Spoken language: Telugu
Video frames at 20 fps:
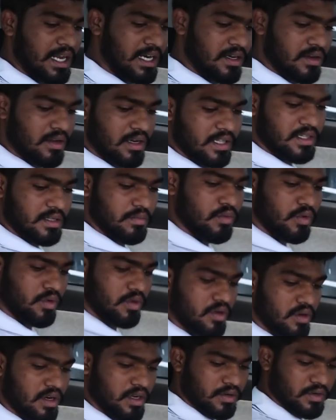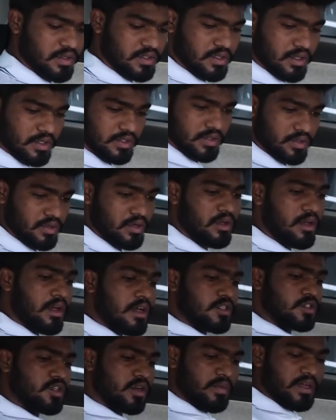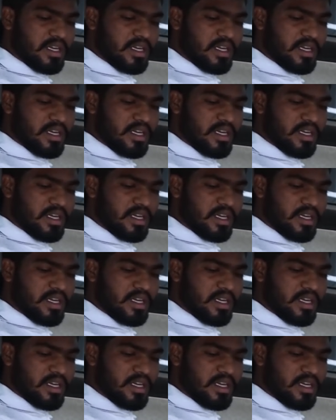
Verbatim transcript: నాలంటి అయితే ముగ్గురు కూడా కూర్చోవచ్చు సో